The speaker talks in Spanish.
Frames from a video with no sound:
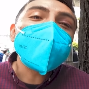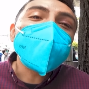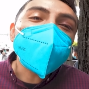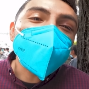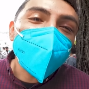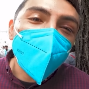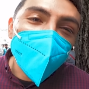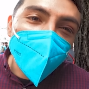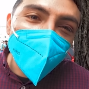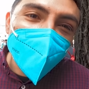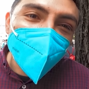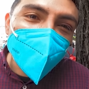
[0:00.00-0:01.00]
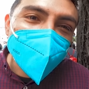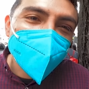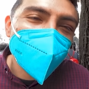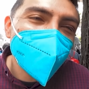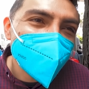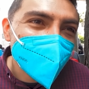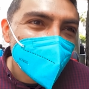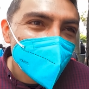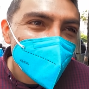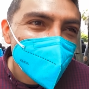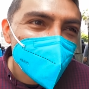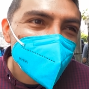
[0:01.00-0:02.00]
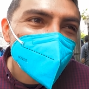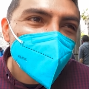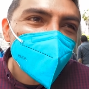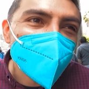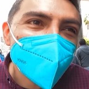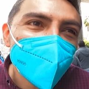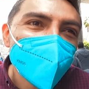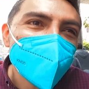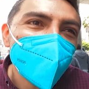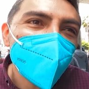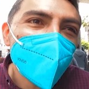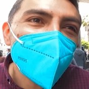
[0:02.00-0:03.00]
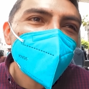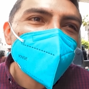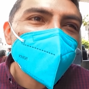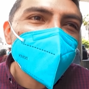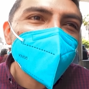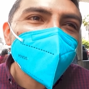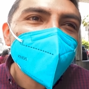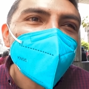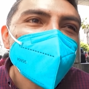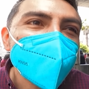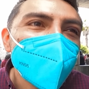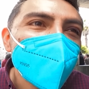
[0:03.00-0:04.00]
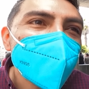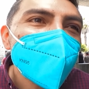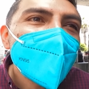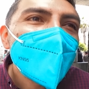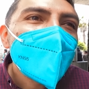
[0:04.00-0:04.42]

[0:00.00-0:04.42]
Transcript: he hecho sufrir a mis seres queridos, a mis seres amados, están tristes